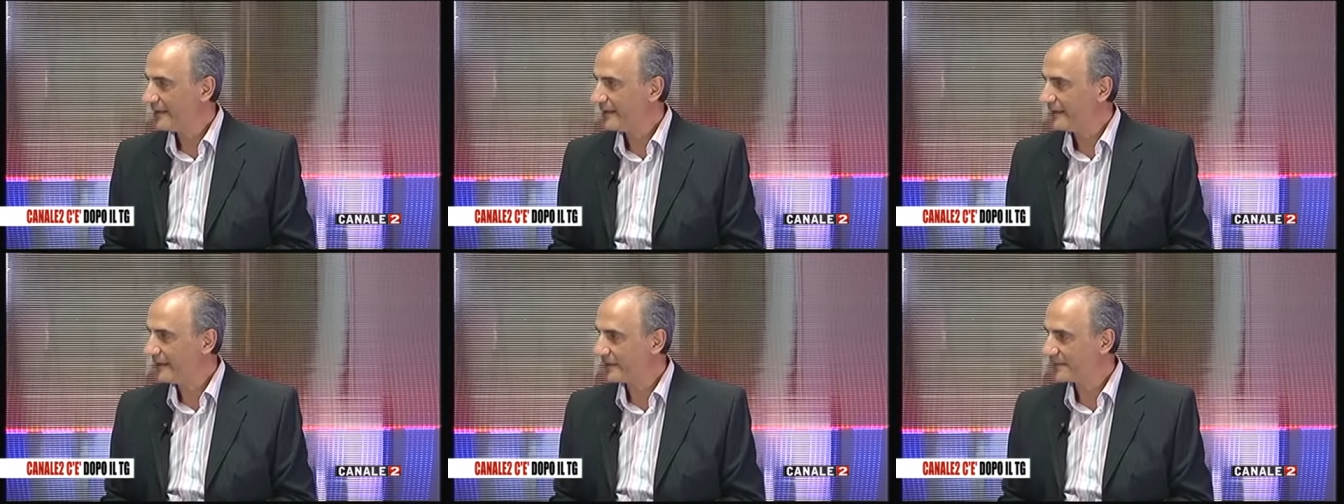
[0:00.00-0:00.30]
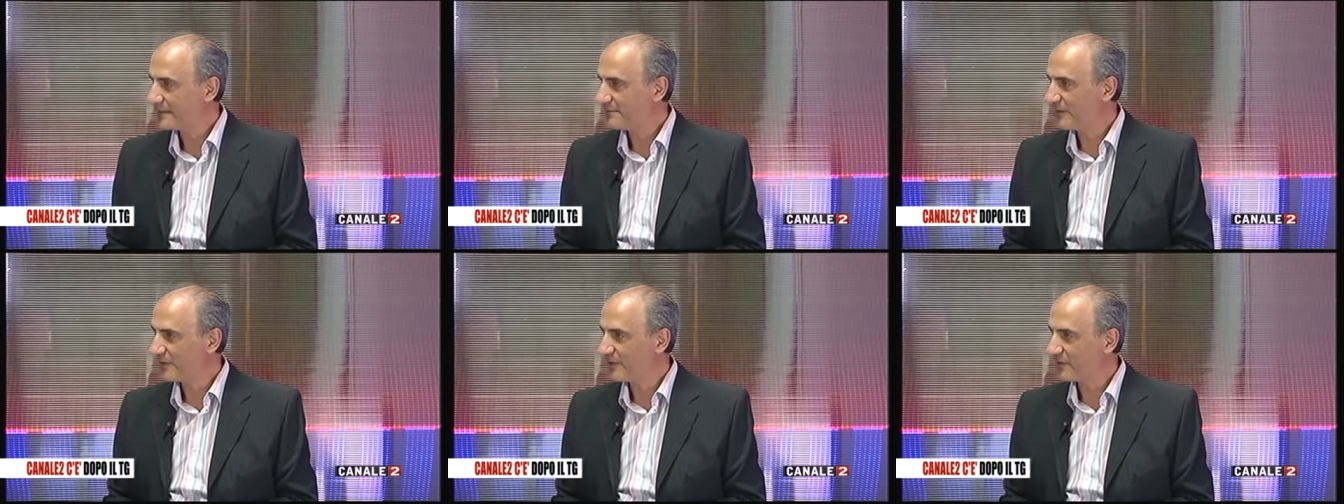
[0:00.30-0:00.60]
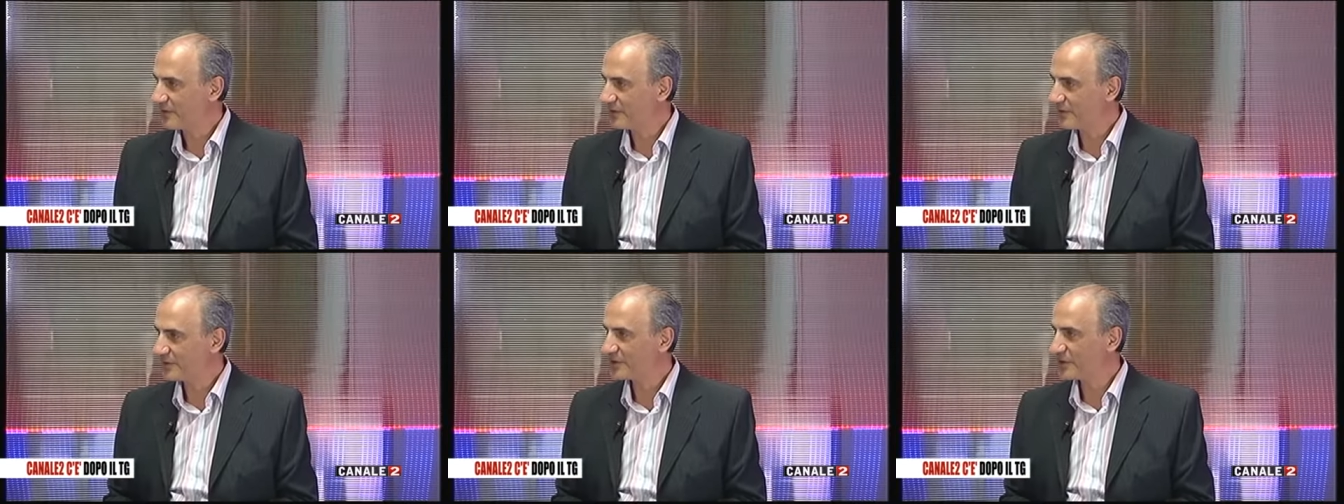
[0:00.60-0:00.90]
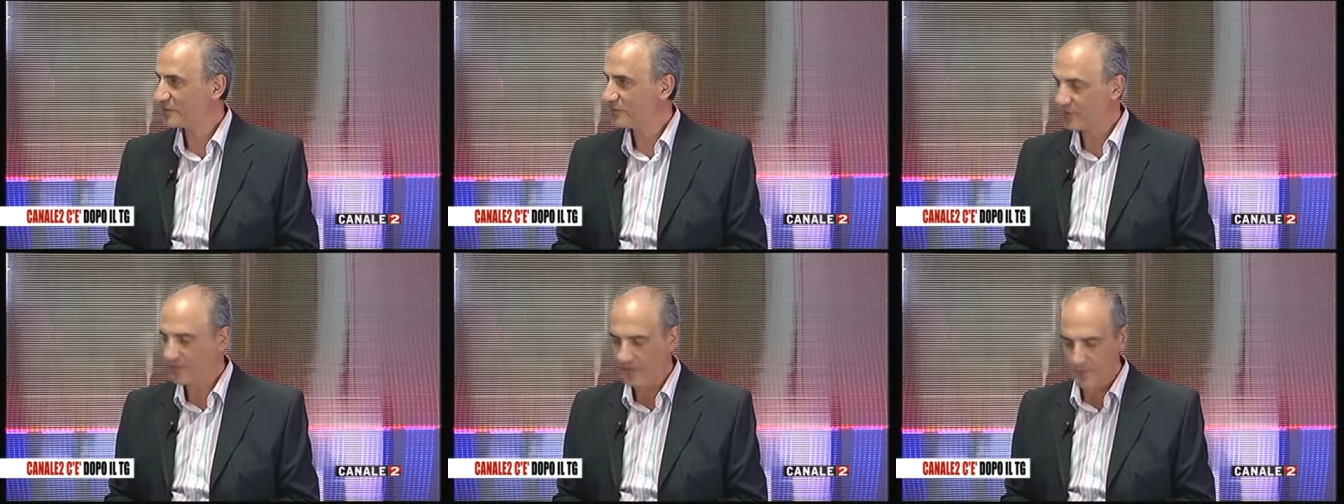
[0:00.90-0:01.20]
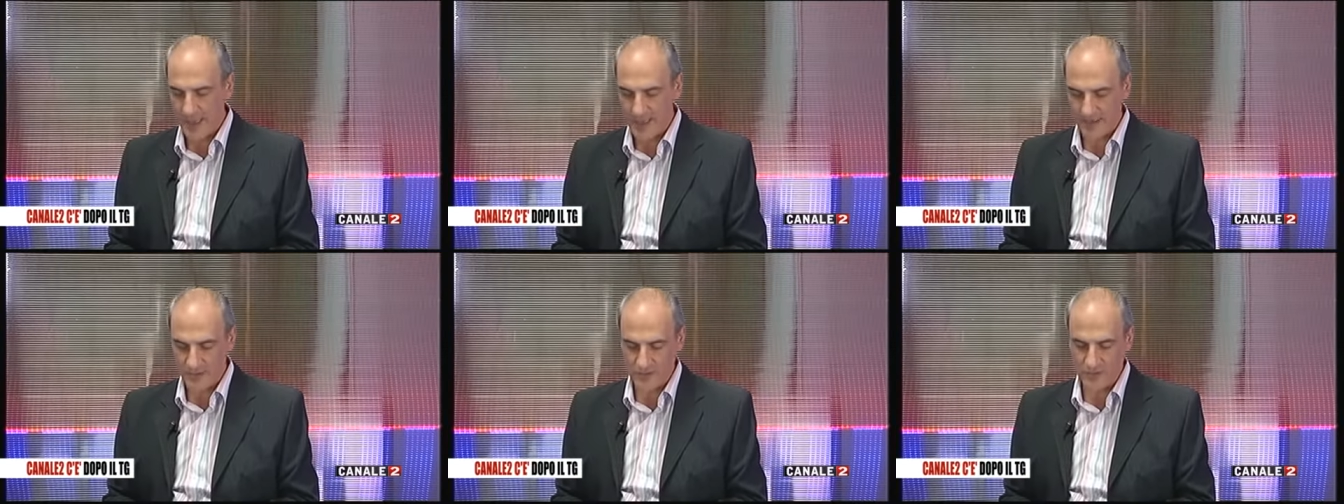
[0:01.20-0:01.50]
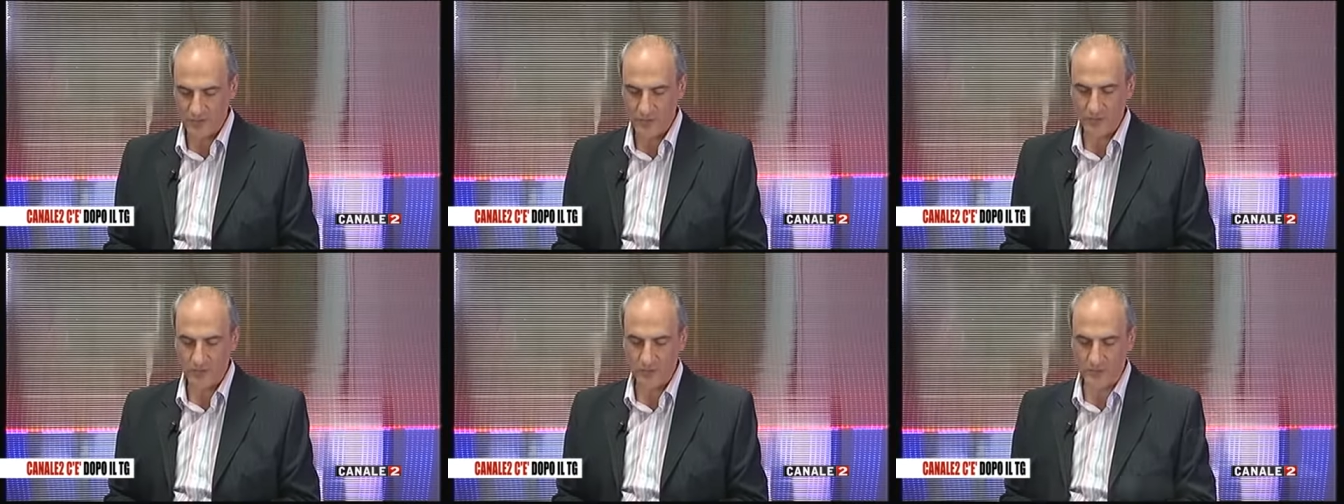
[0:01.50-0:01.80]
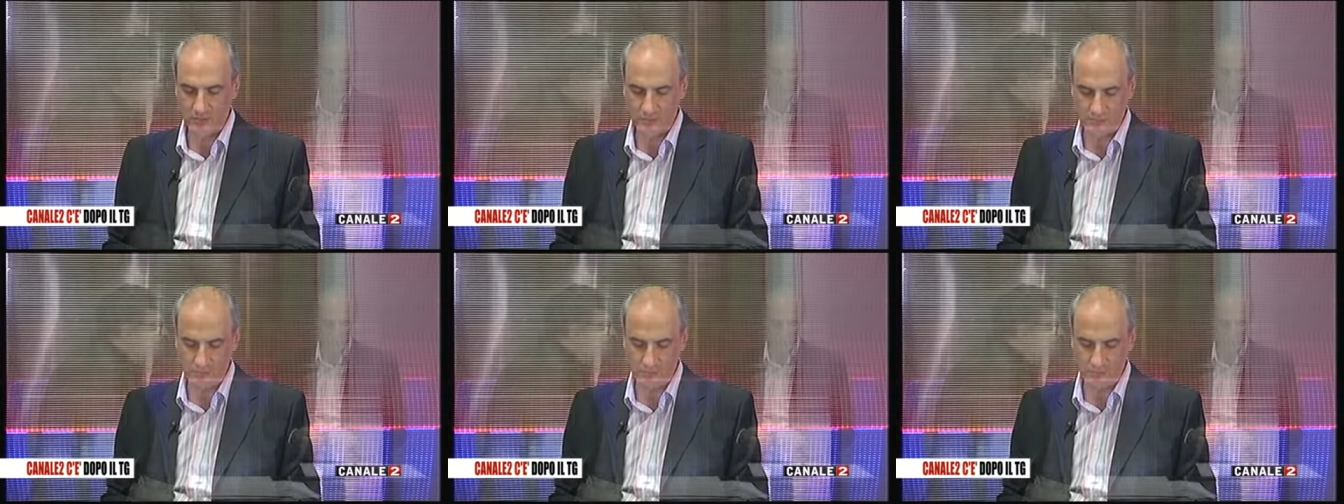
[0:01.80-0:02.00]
eh, rispetto a questo movimento,